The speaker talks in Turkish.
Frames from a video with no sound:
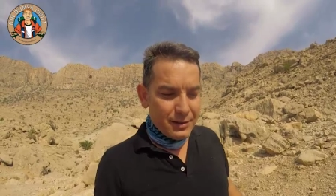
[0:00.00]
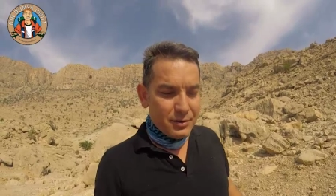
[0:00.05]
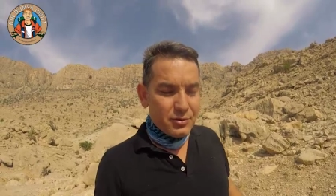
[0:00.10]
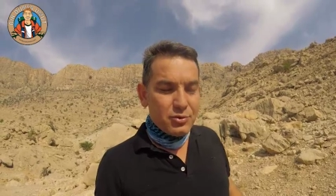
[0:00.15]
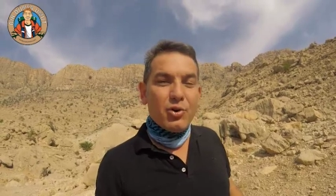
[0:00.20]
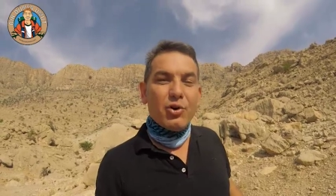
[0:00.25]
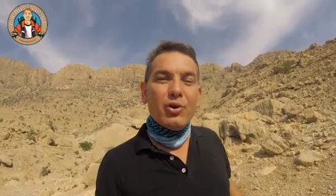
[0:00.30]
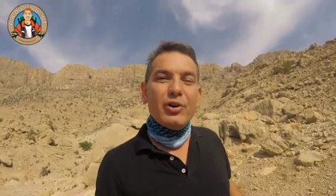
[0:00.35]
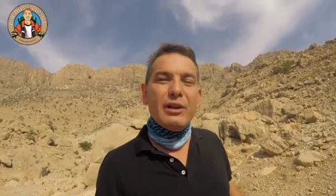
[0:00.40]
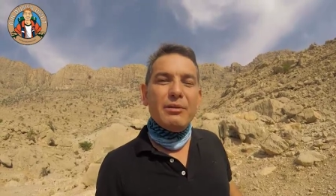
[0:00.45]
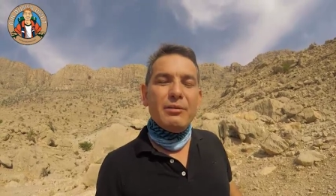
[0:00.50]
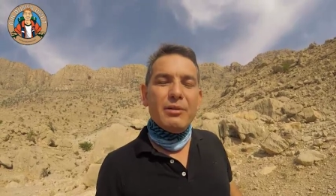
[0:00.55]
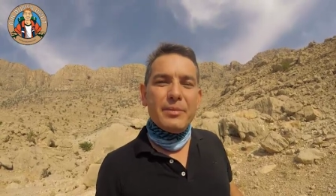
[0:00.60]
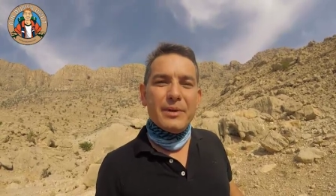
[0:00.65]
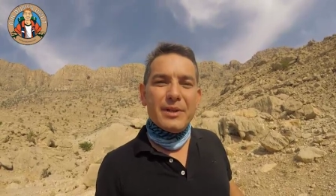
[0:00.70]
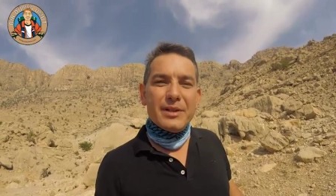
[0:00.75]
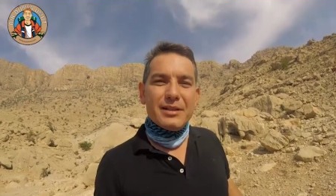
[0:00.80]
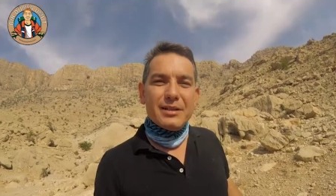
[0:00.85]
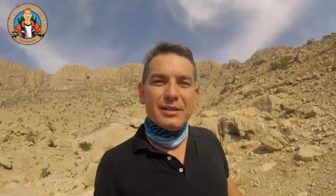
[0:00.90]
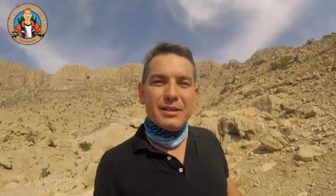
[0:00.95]
çok önemli
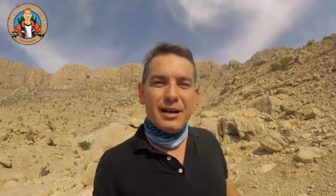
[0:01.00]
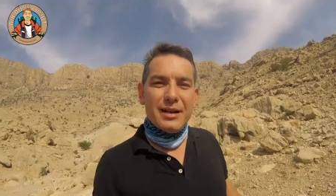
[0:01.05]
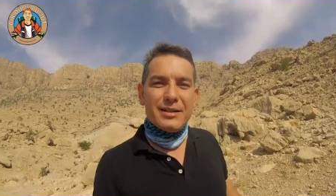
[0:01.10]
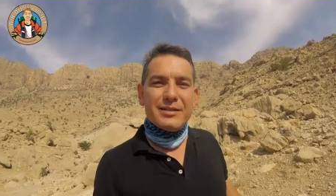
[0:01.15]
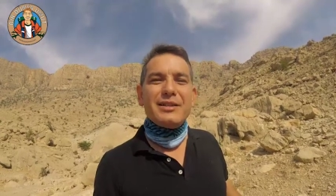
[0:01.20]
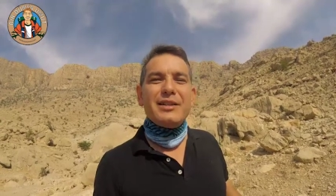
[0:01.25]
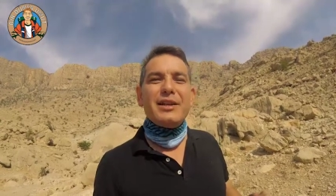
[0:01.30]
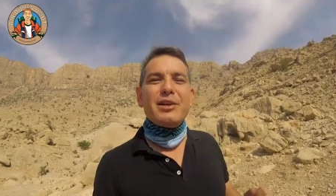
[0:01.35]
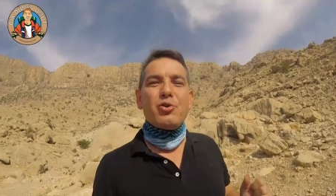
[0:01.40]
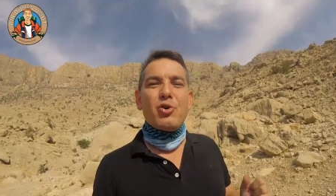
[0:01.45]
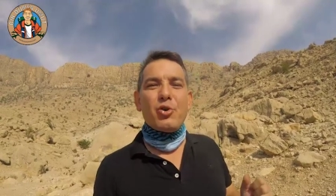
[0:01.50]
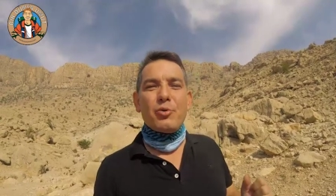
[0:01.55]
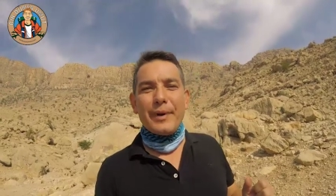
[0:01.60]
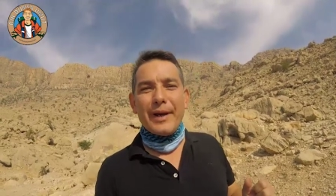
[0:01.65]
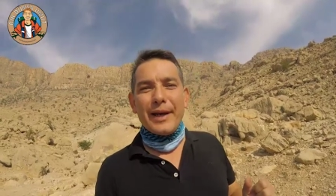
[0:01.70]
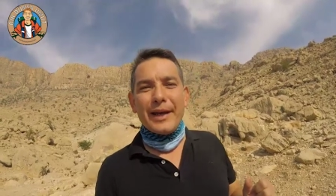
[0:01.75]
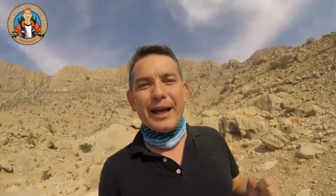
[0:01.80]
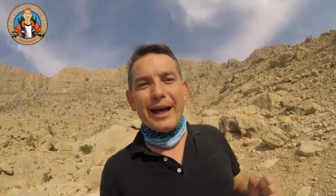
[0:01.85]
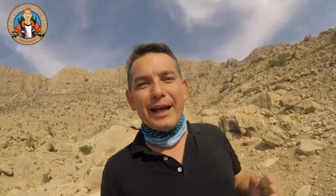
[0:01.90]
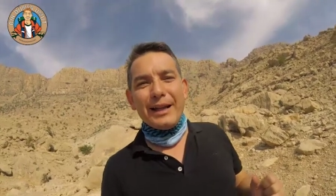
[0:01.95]
bir hazine
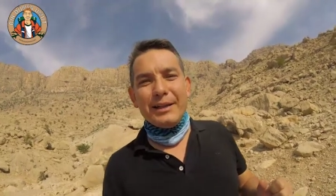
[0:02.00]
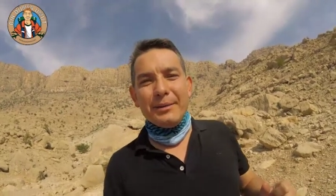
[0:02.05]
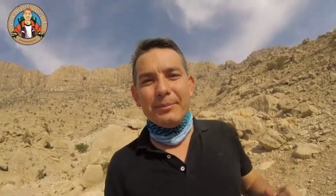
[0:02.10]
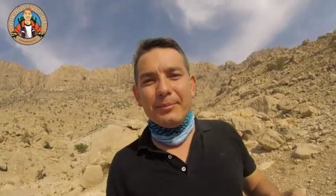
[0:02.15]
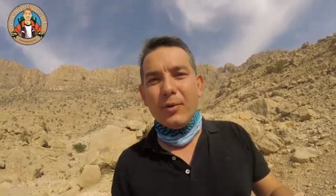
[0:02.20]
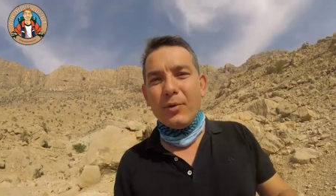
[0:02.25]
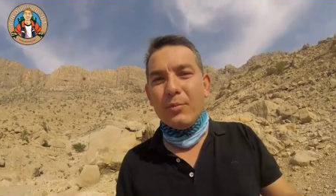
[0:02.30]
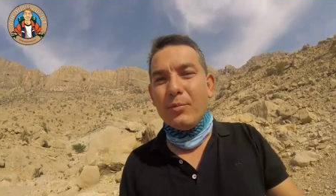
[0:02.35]
görmeye geldim.